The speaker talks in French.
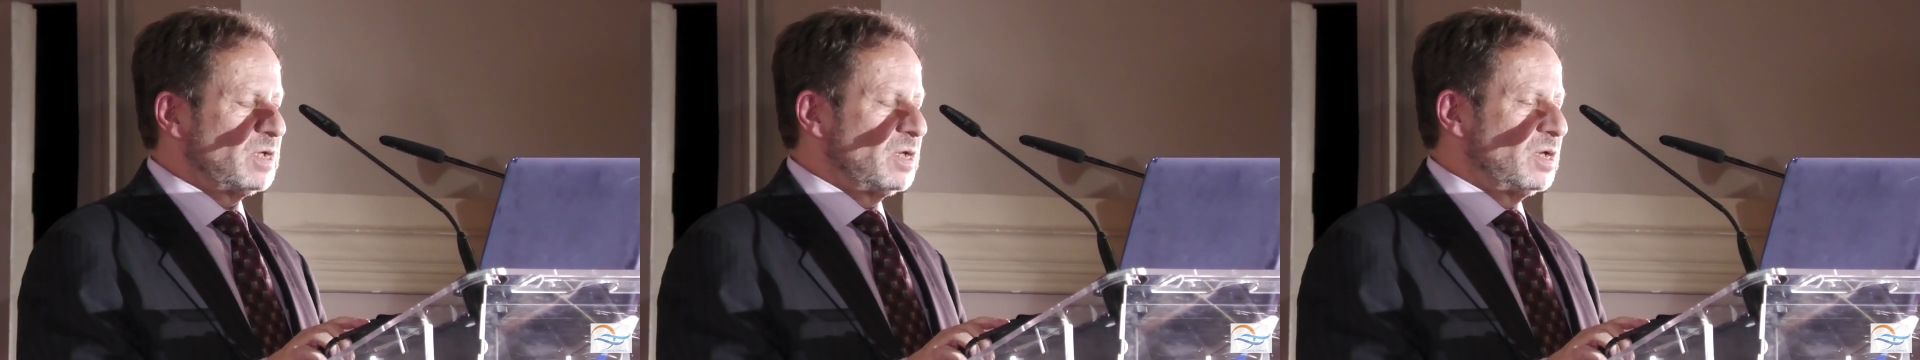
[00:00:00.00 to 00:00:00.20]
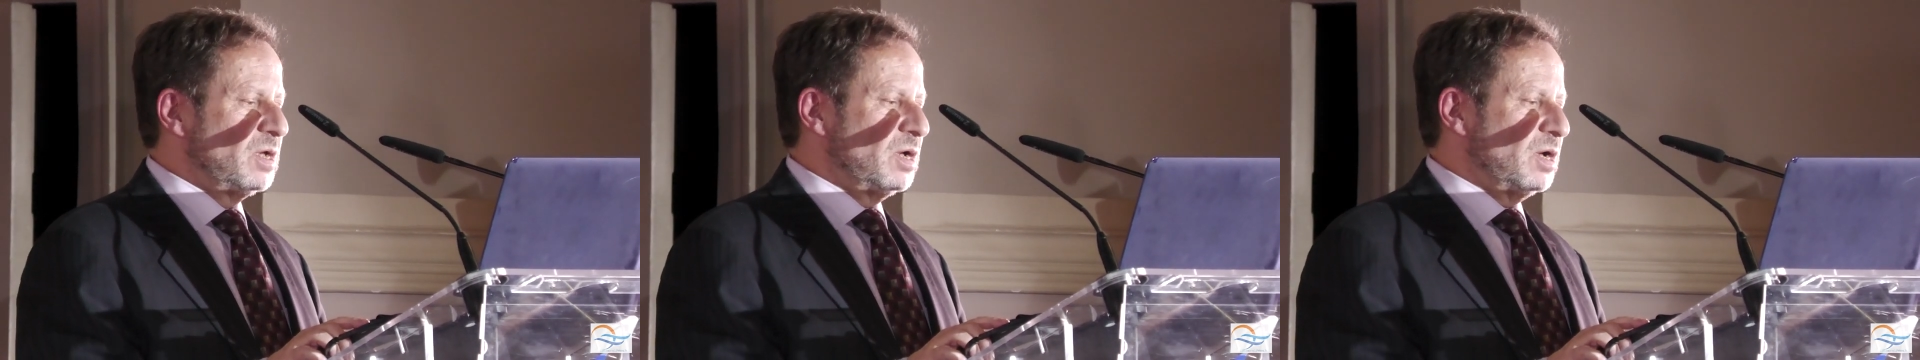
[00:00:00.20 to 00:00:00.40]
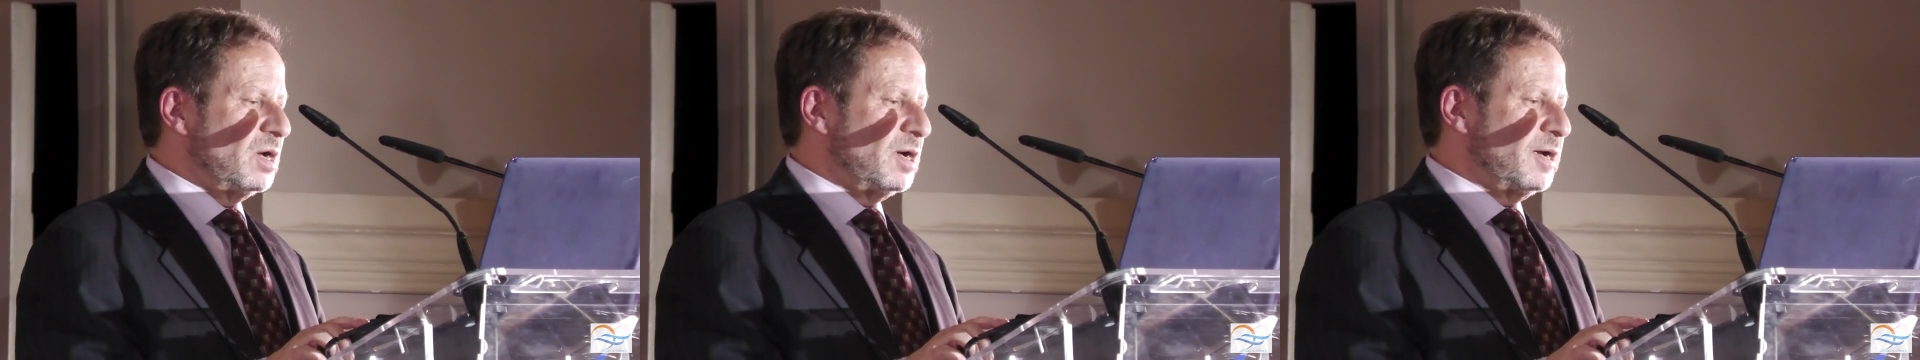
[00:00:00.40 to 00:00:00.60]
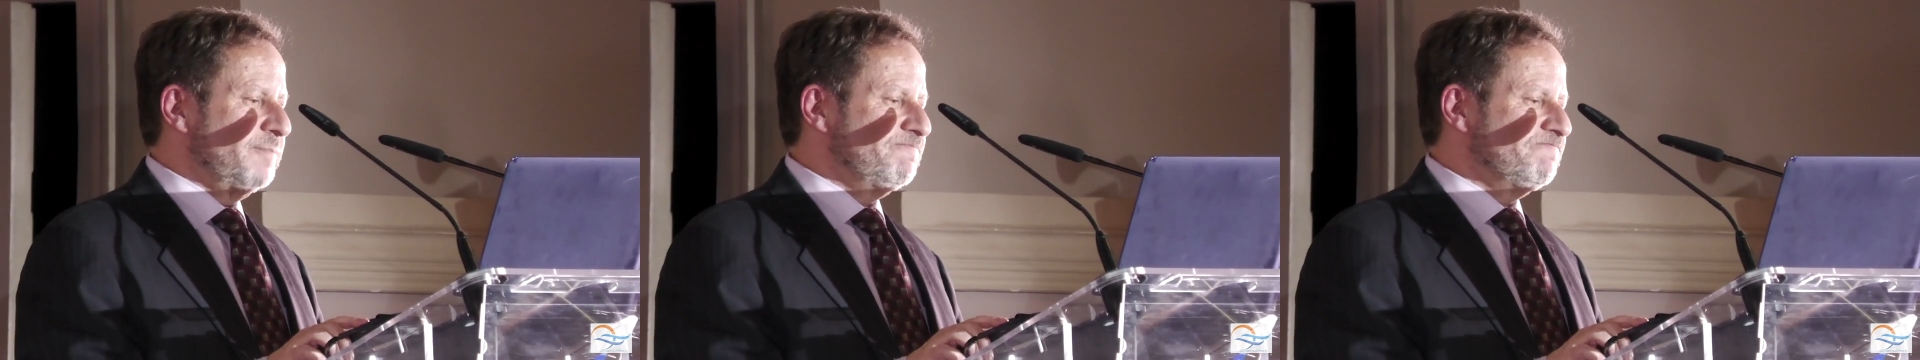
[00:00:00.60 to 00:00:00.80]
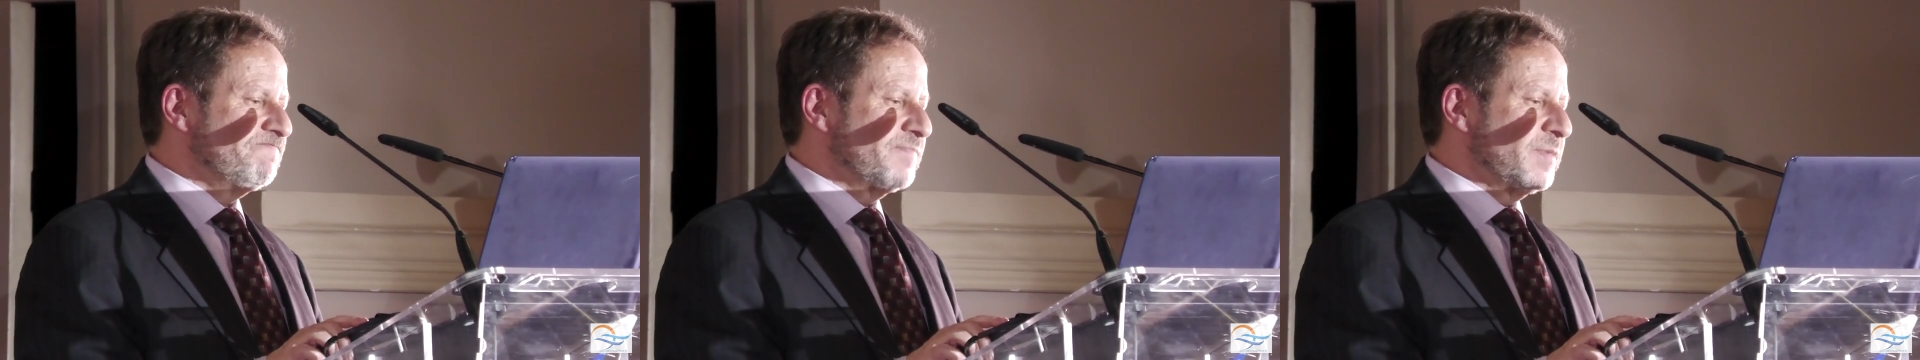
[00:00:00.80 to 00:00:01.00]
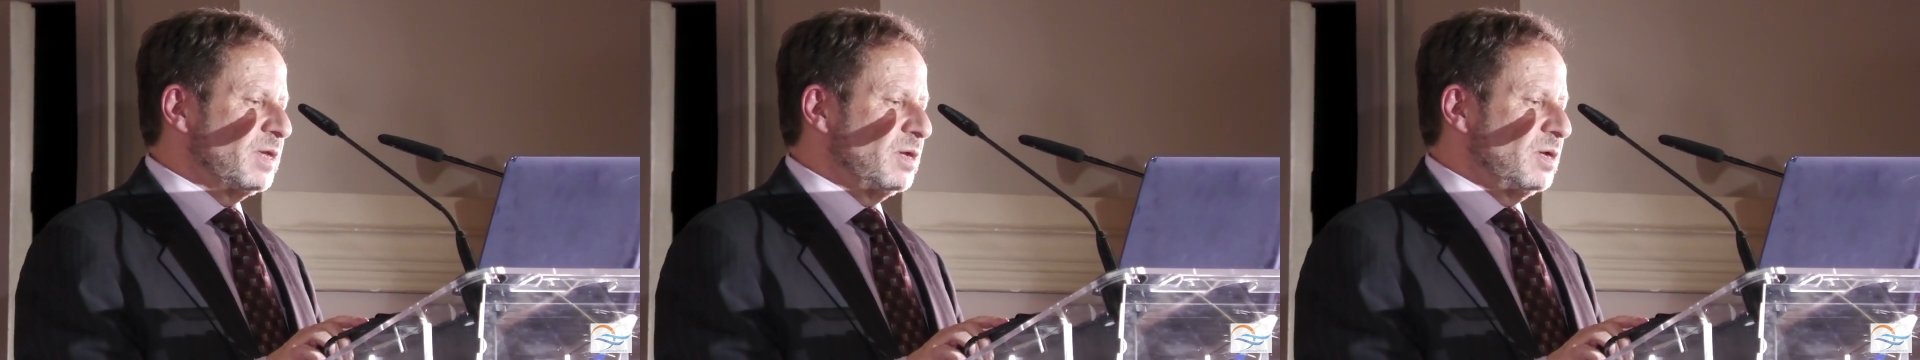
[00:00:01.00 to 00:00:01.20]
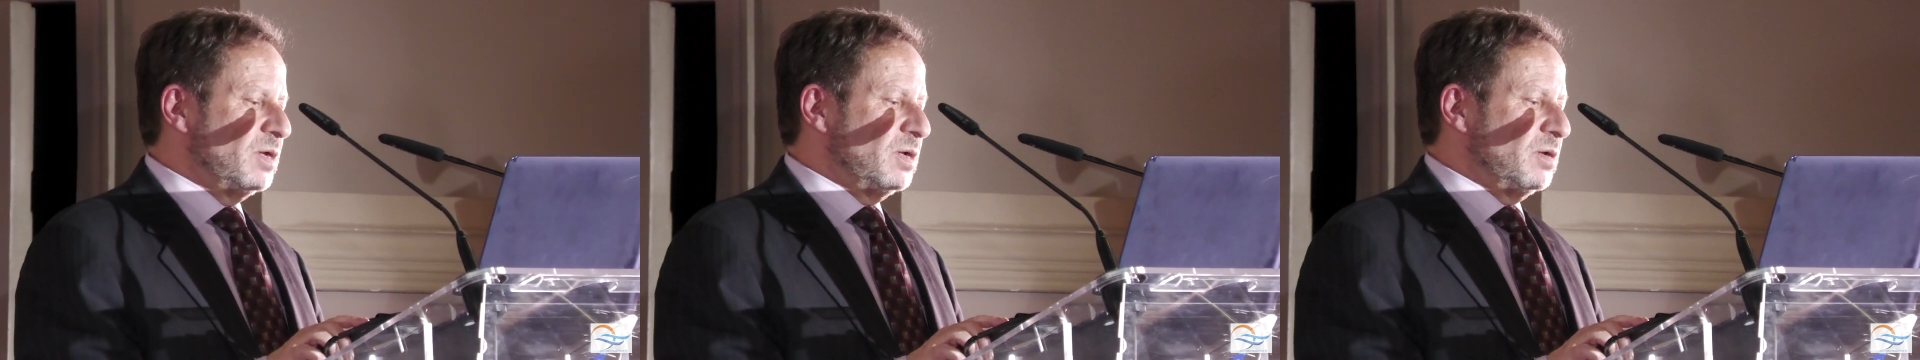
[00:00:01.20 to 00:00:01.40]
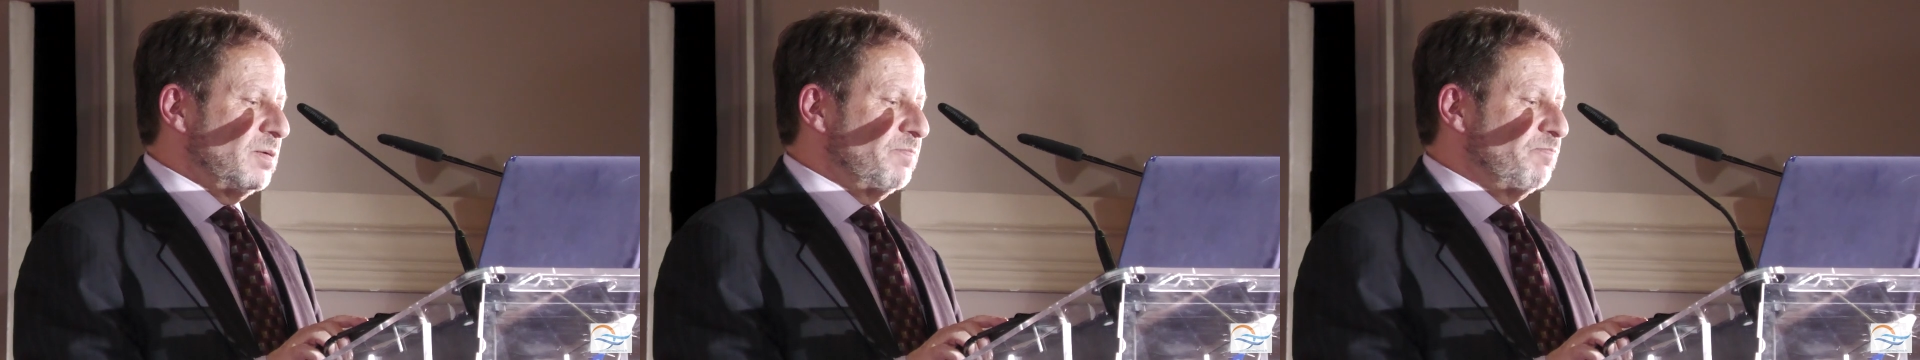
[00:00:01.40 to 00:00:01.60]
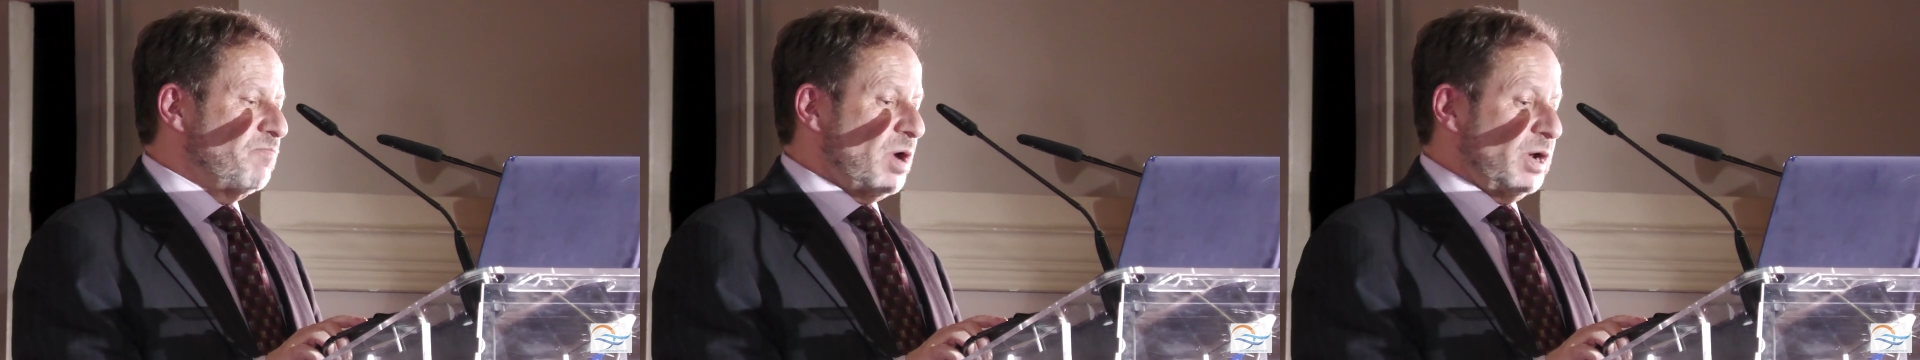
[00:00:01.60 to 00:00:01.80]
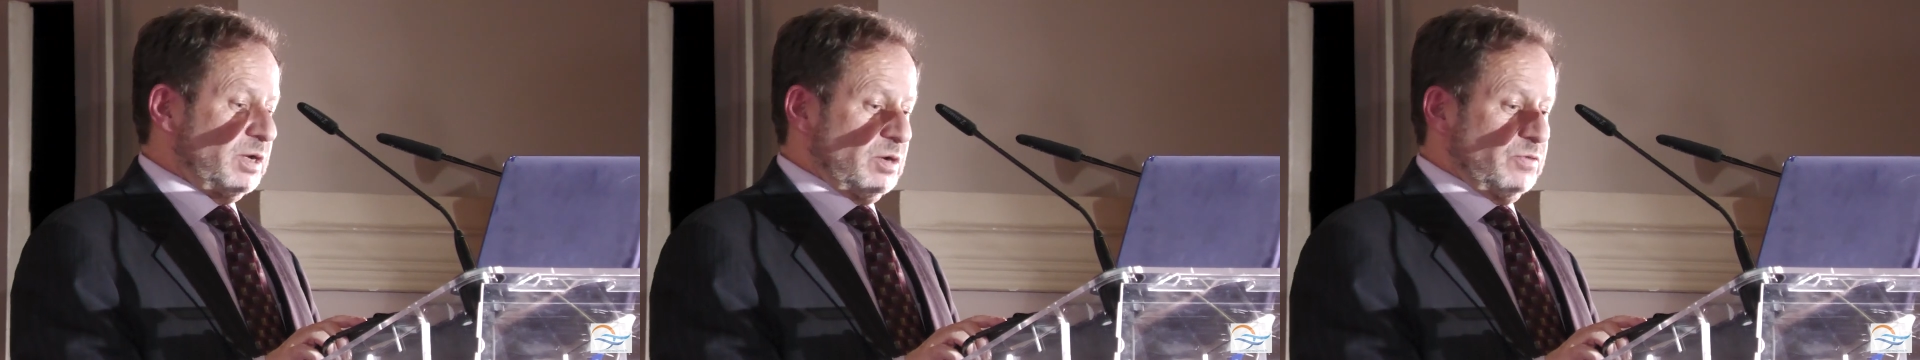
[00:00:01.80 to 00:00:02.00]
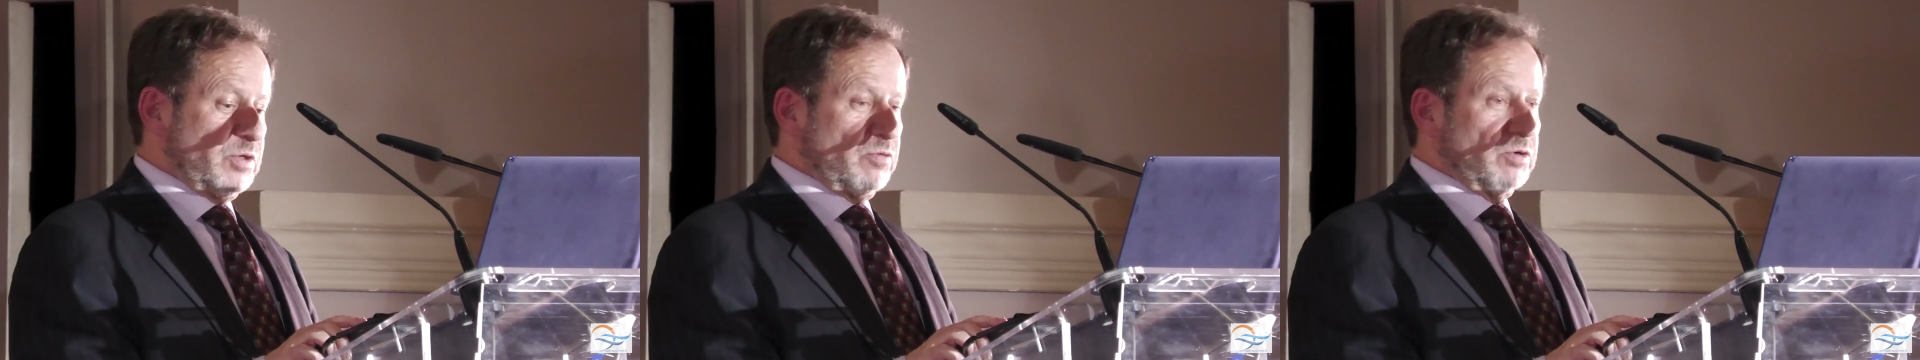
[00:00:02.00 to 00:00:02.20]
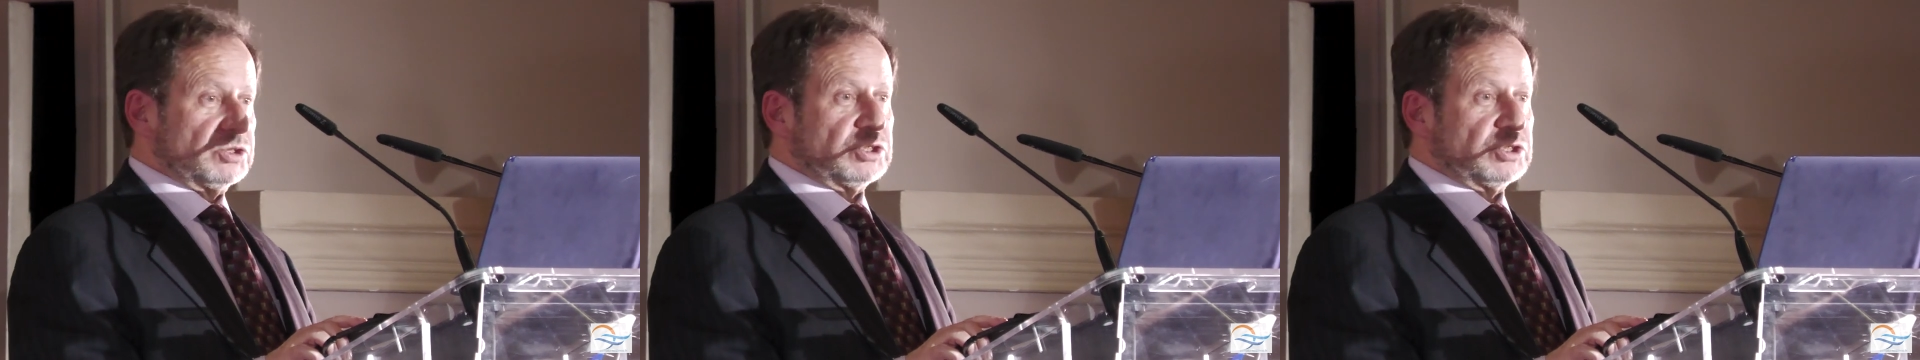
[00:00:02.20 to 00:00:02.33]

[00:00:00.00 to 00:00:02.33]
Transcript: 70 euh, dont je ne suis pas très sûr.